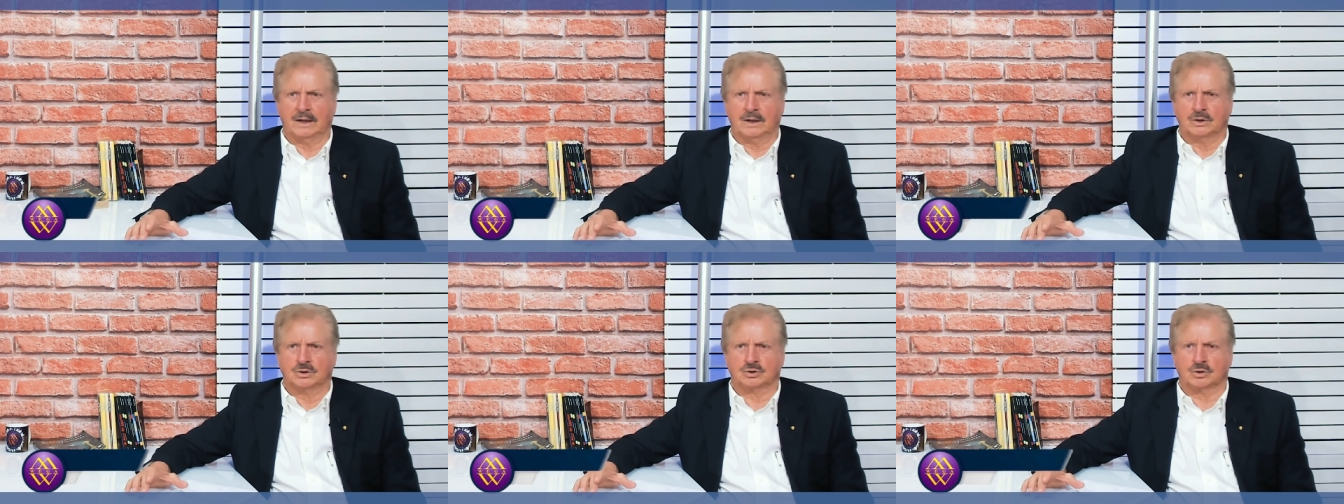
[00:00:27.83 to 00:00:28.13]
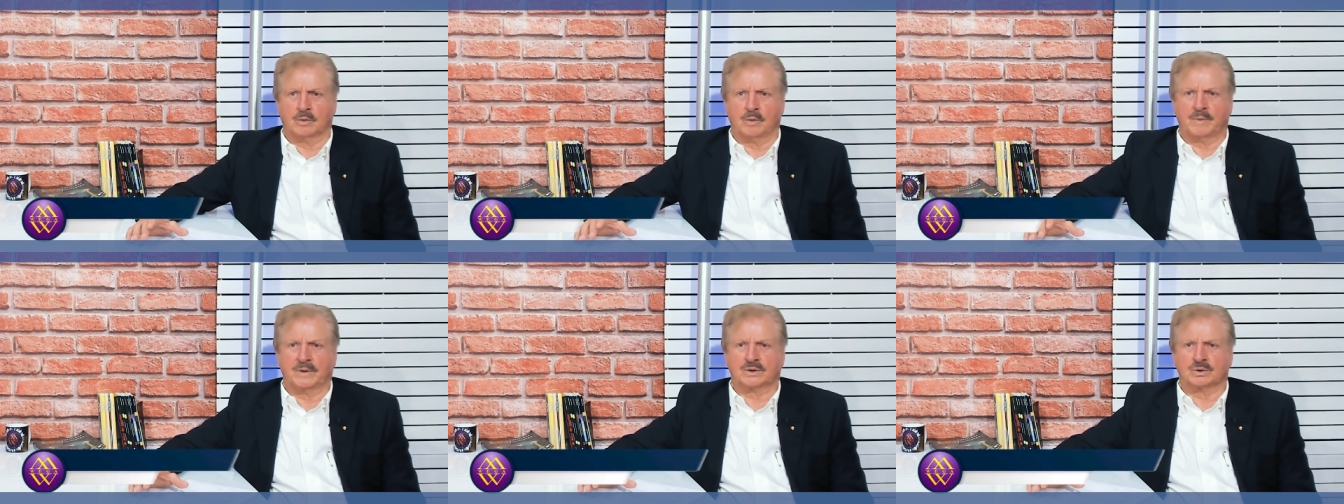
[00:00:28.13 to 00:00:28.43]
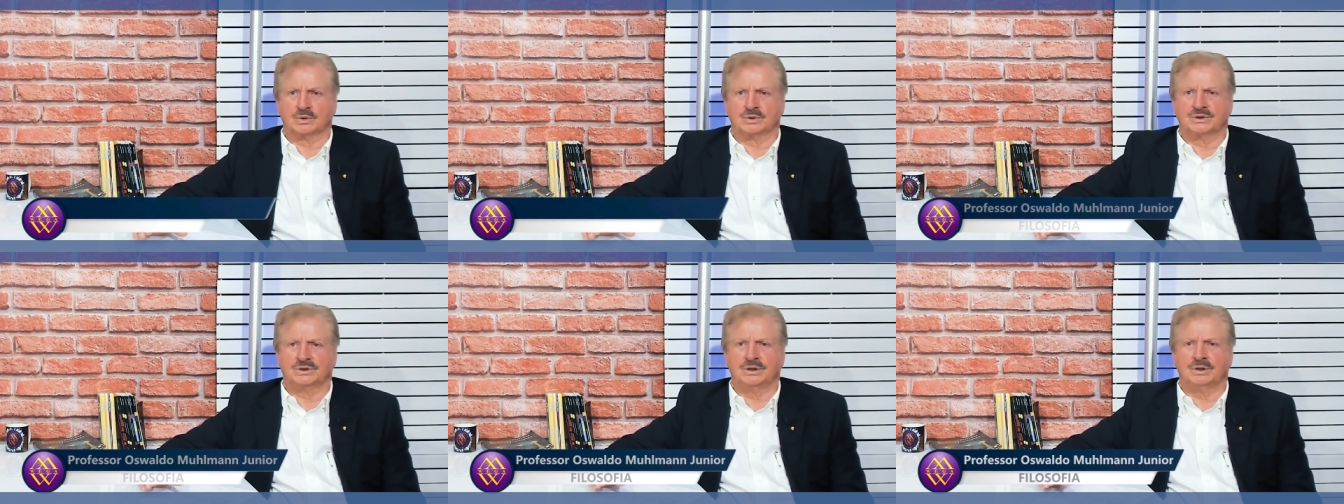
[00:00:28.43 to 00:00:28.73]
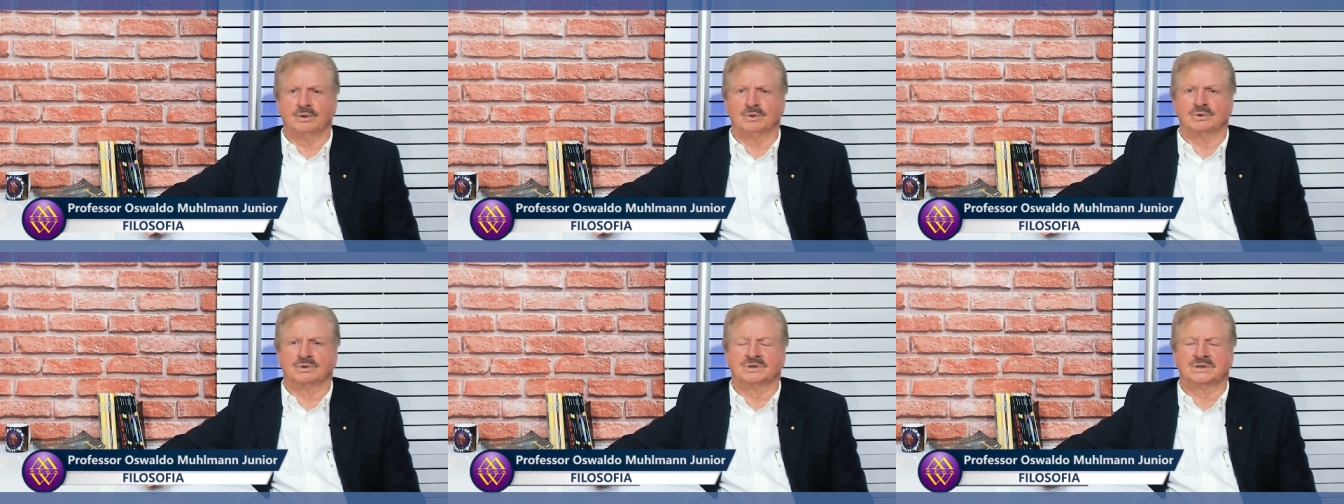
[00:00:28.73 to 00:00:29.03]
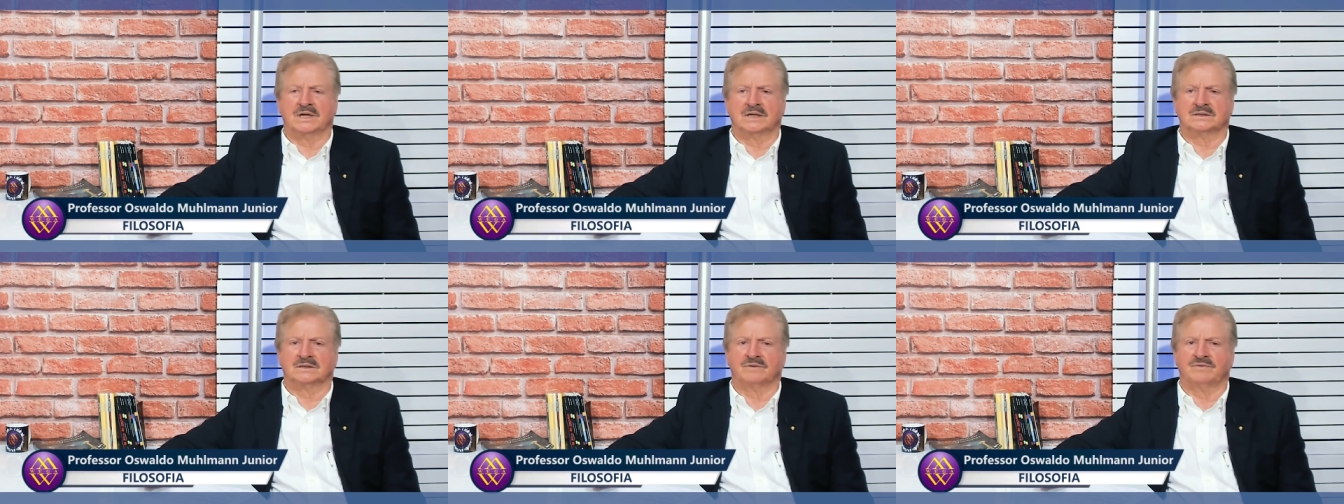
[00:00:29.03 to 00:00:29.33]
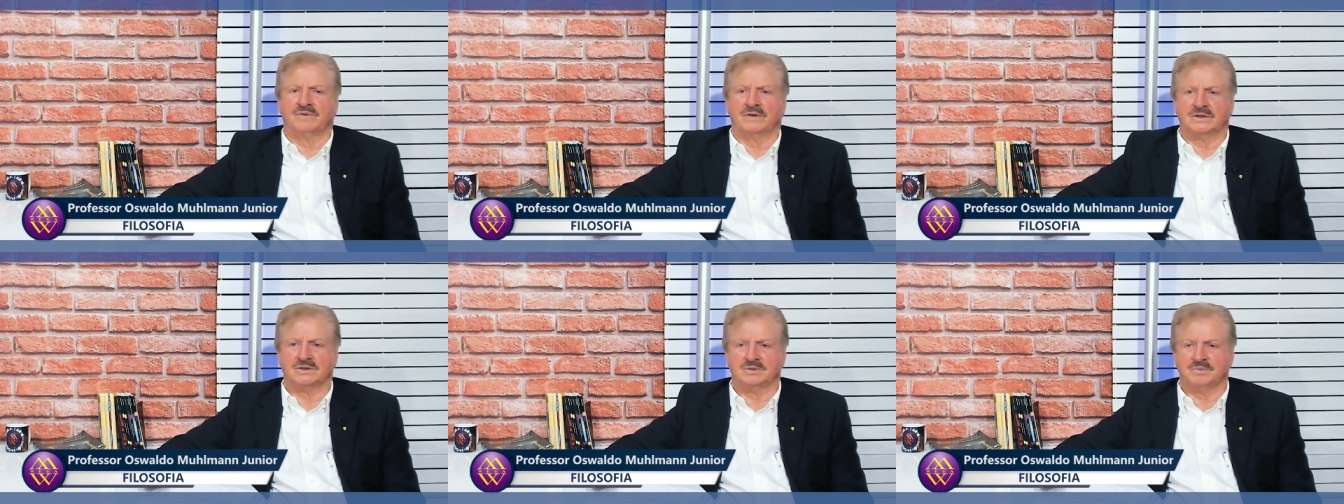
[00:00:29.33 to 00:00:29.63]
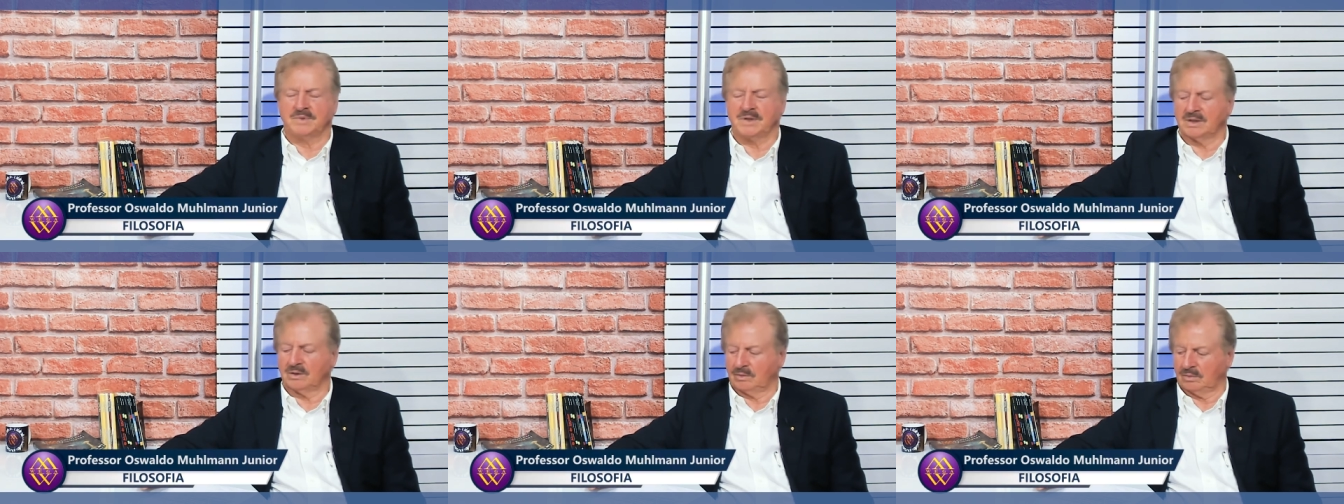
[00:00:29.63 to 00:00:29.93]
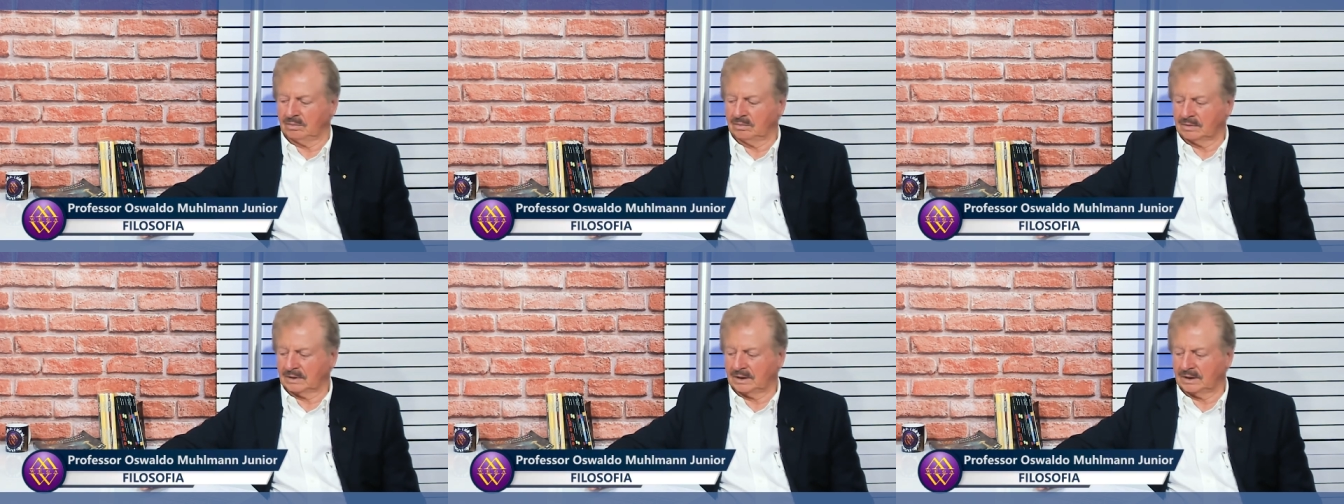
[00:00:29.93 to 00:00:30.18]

sob o patrocínio do César Felizbino,